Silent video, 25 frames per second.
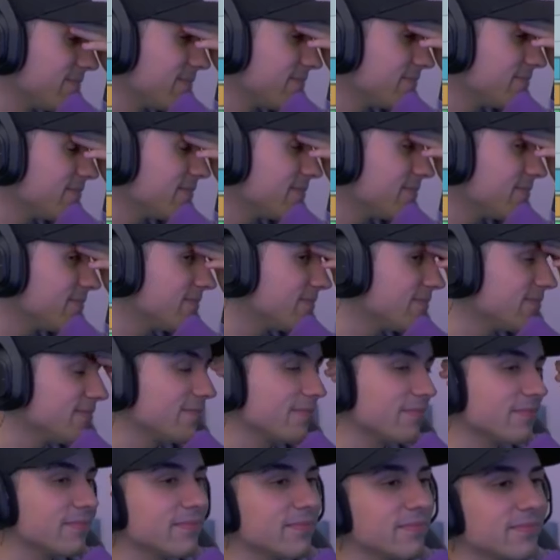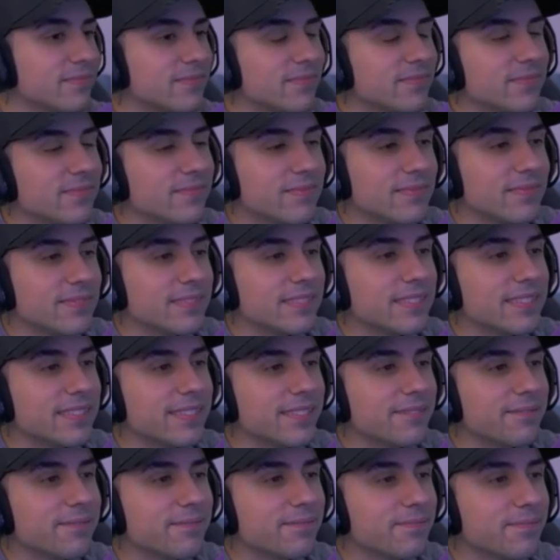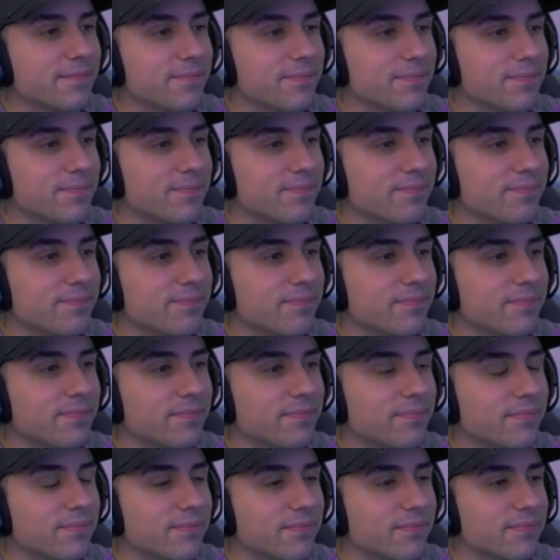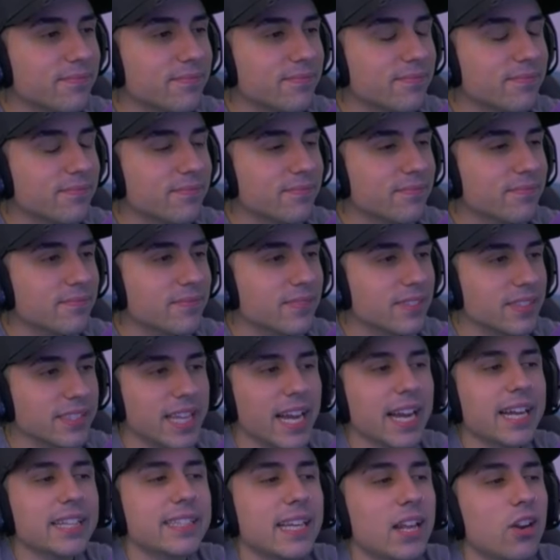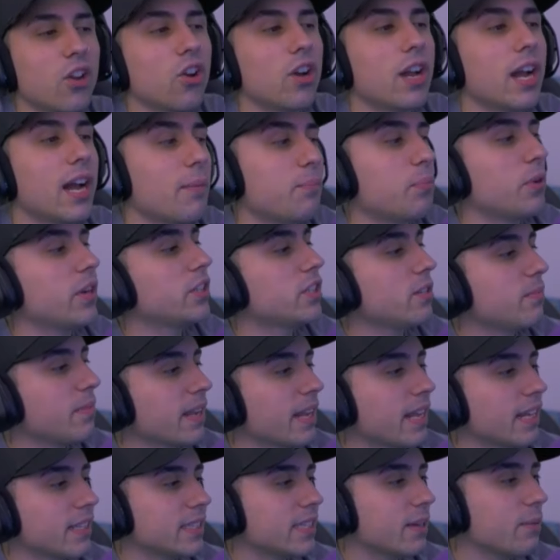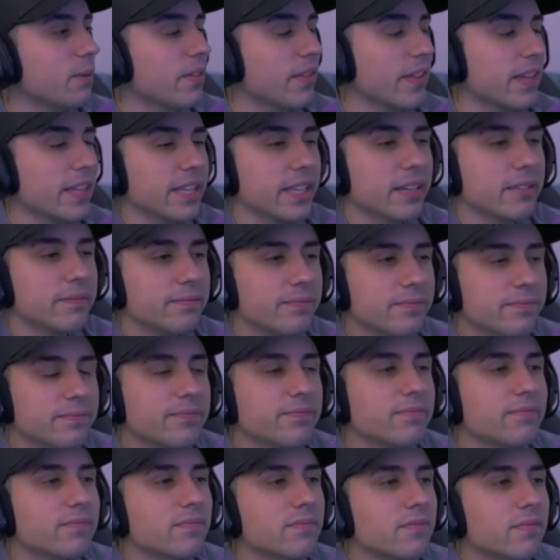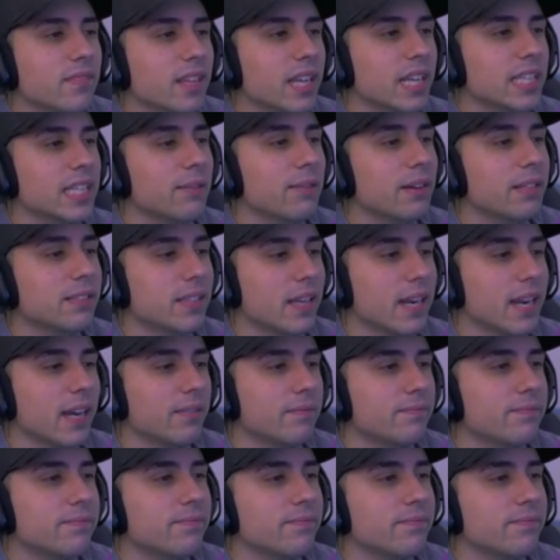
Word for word: estuve hablando con unas amigas y me han dicho que la Chloe es un poco... Uh, ya, que está loca, por eso me encantaba de ella. estaba ah, chula. Ah, bueno.